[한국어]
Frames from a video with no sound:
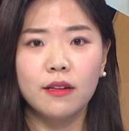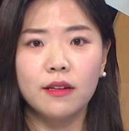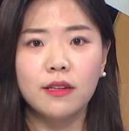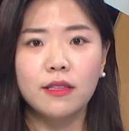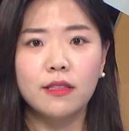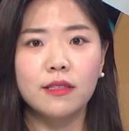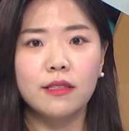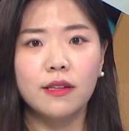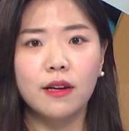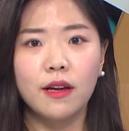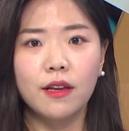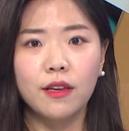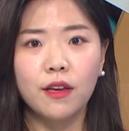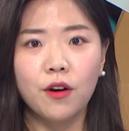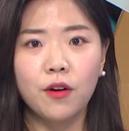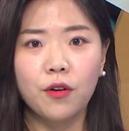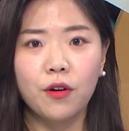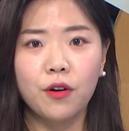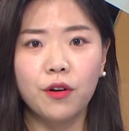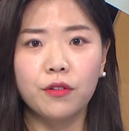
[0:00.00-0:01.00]
리츠란
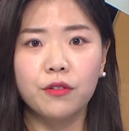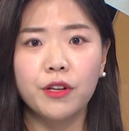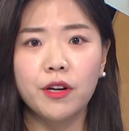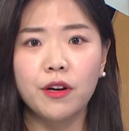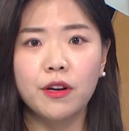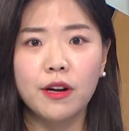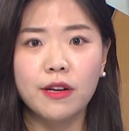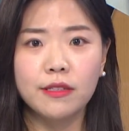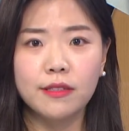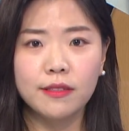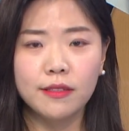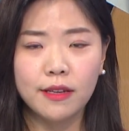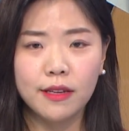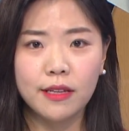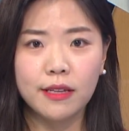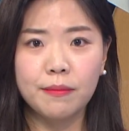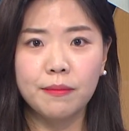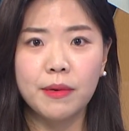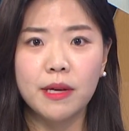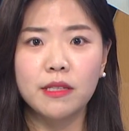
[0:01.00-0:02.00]
영어 리얼
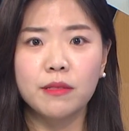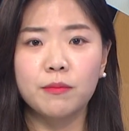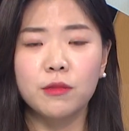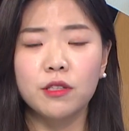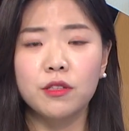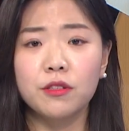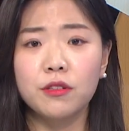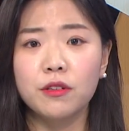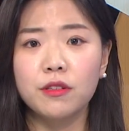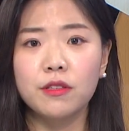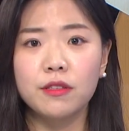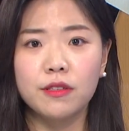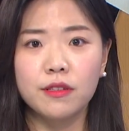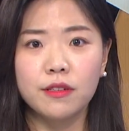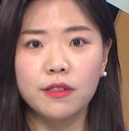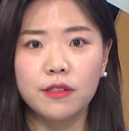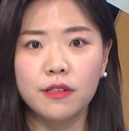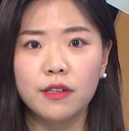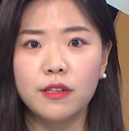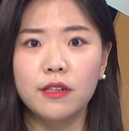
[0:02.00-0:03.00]
에스테이트 인베스먼트
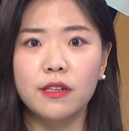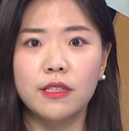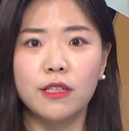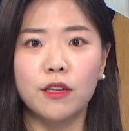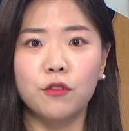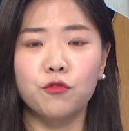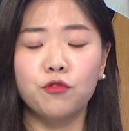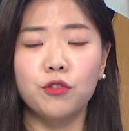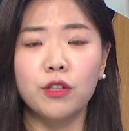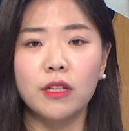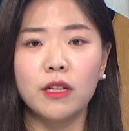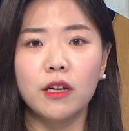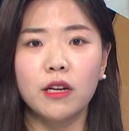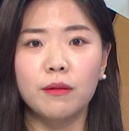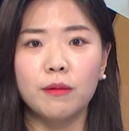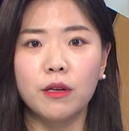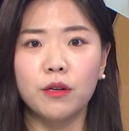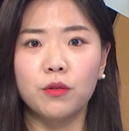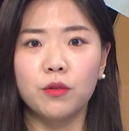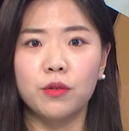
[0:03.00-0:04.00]
트러스트를 이제
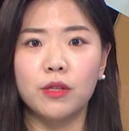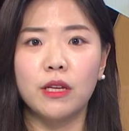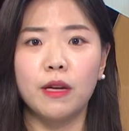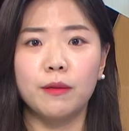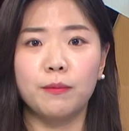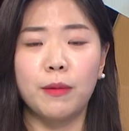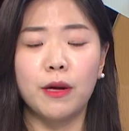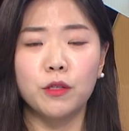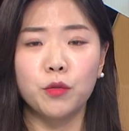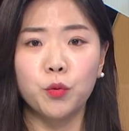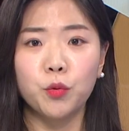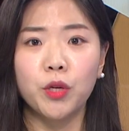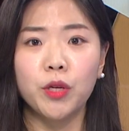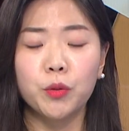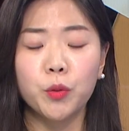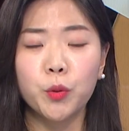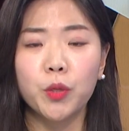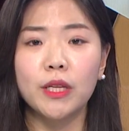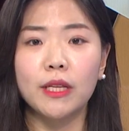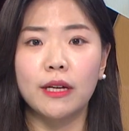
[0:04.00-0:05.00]
우리나라 말로 그냥
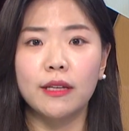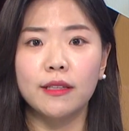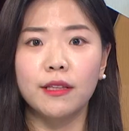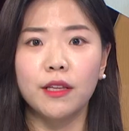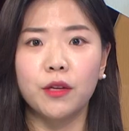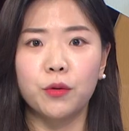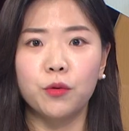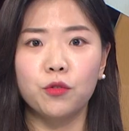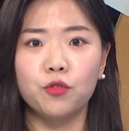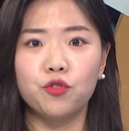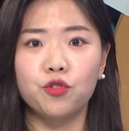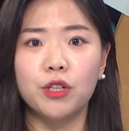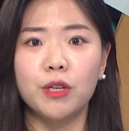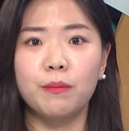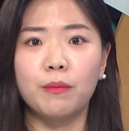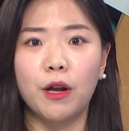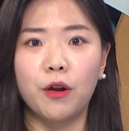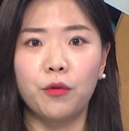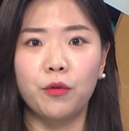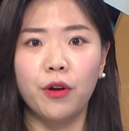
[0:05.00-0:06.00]
손에, 소리 나는 대로
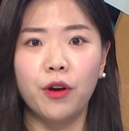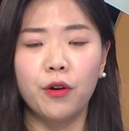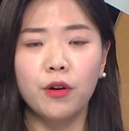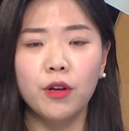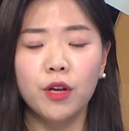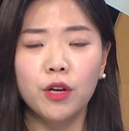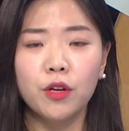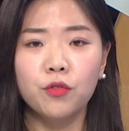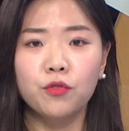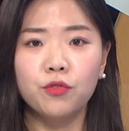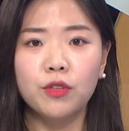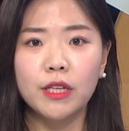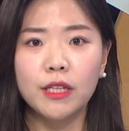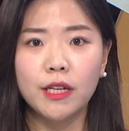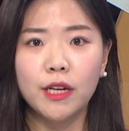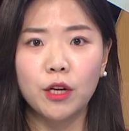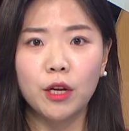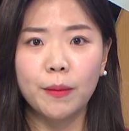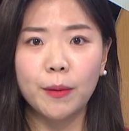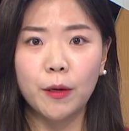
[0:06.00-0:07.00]
줄인 말로요.
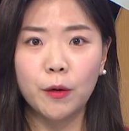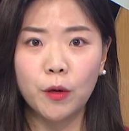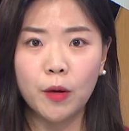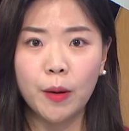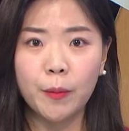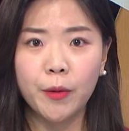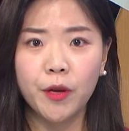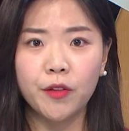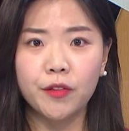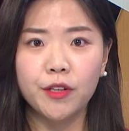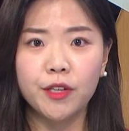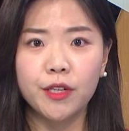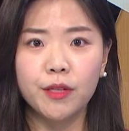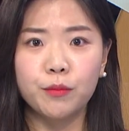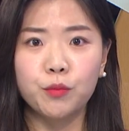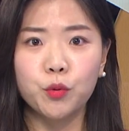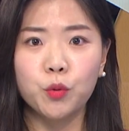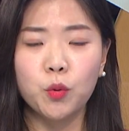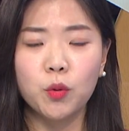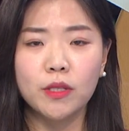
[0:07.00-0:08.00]
우리나라 말로
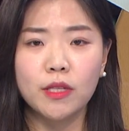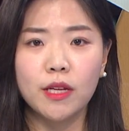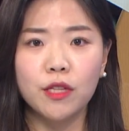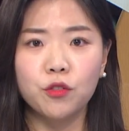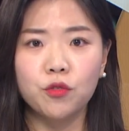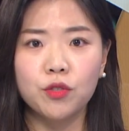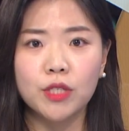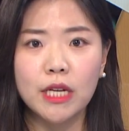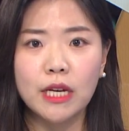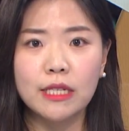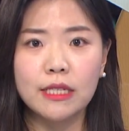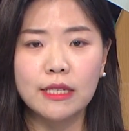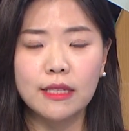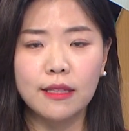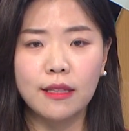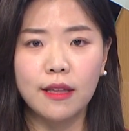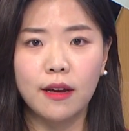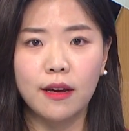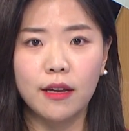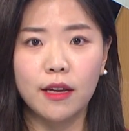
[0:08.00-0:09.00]
하면은 부동산 투자
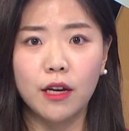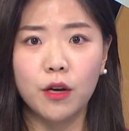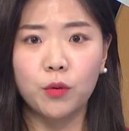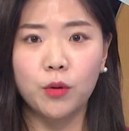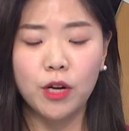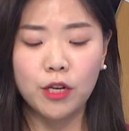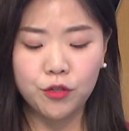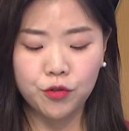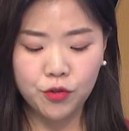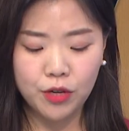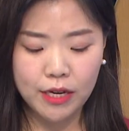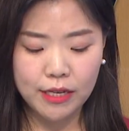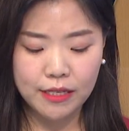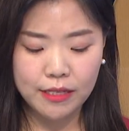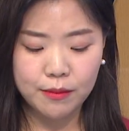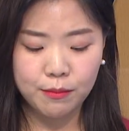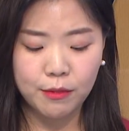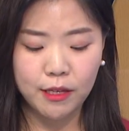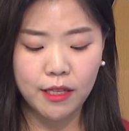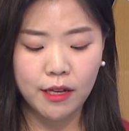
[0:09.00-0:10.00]
신탁이라고 할 수가
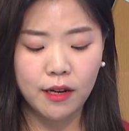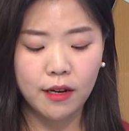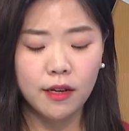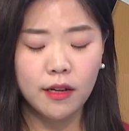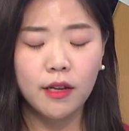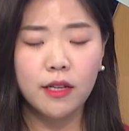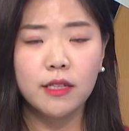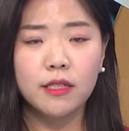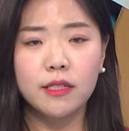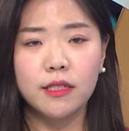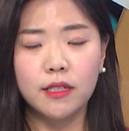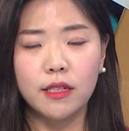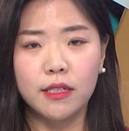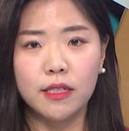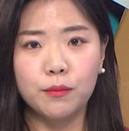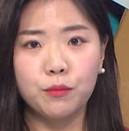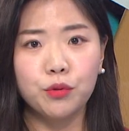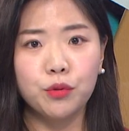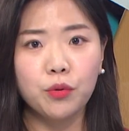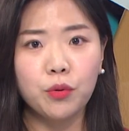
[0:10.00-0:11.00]
있습니다. 즉
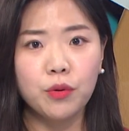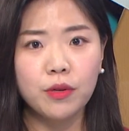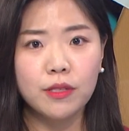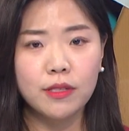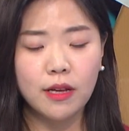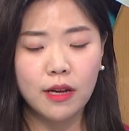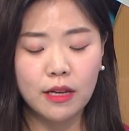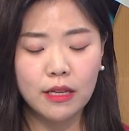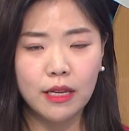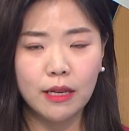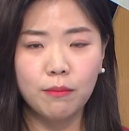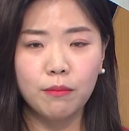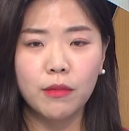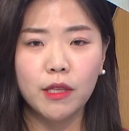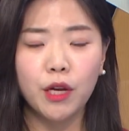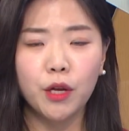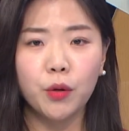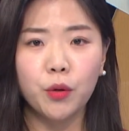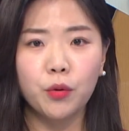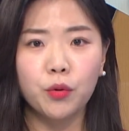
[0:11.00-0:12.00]
이제 부동산
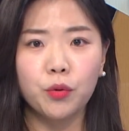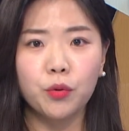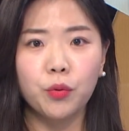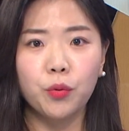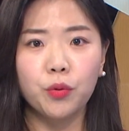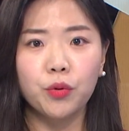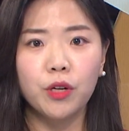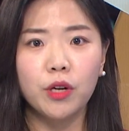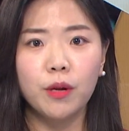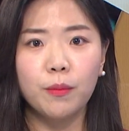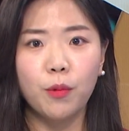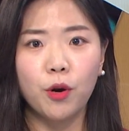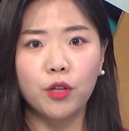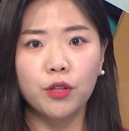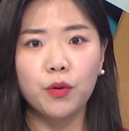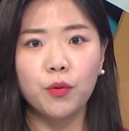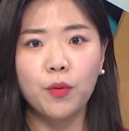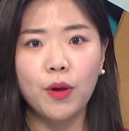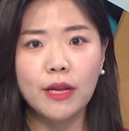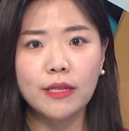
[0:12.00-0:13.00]
임대료로 돈을
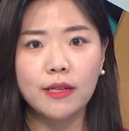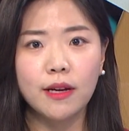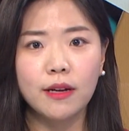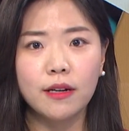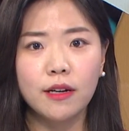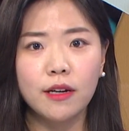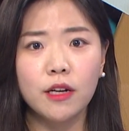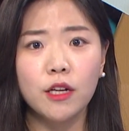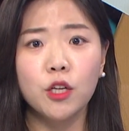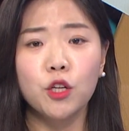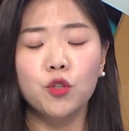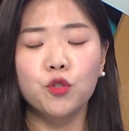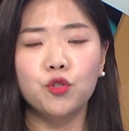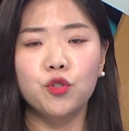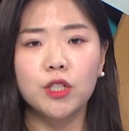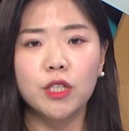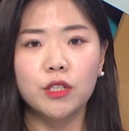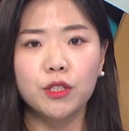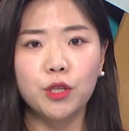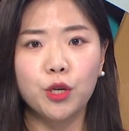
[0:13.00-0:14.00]
버는 회사를
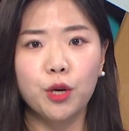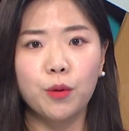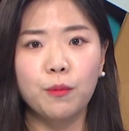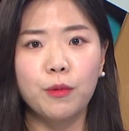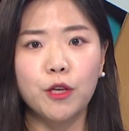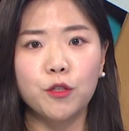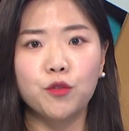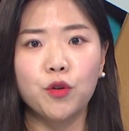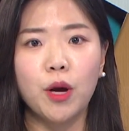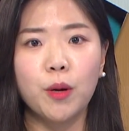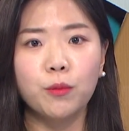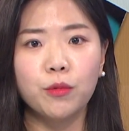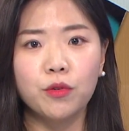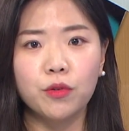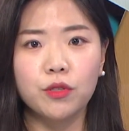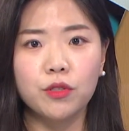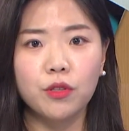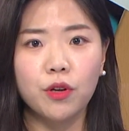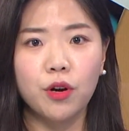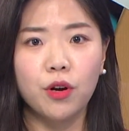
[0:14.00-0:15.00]
주식처럼
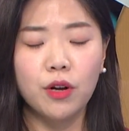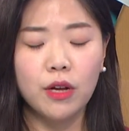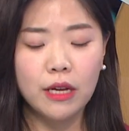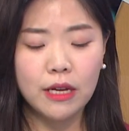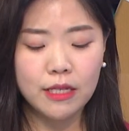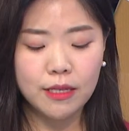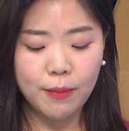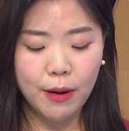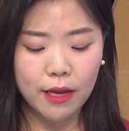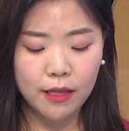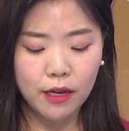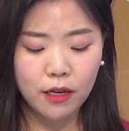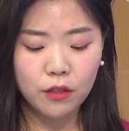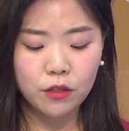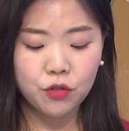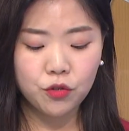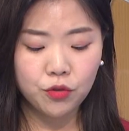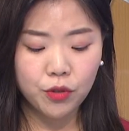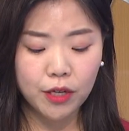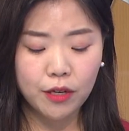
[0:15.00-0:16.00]
매수함으로써 이제
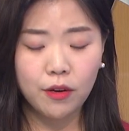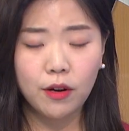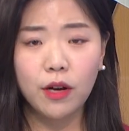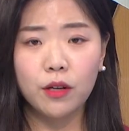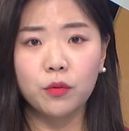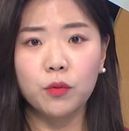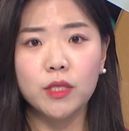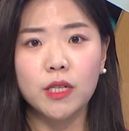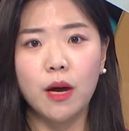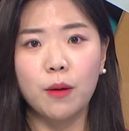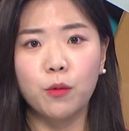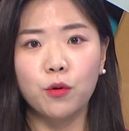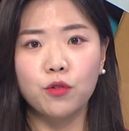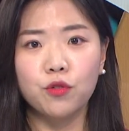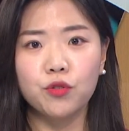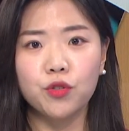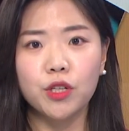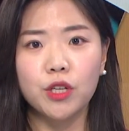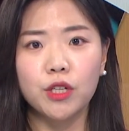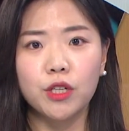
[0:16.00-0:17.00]
배당 수익과 또
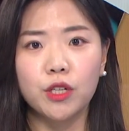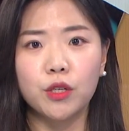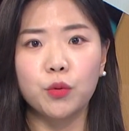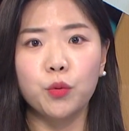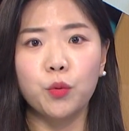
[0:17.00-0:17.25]
자본 수익을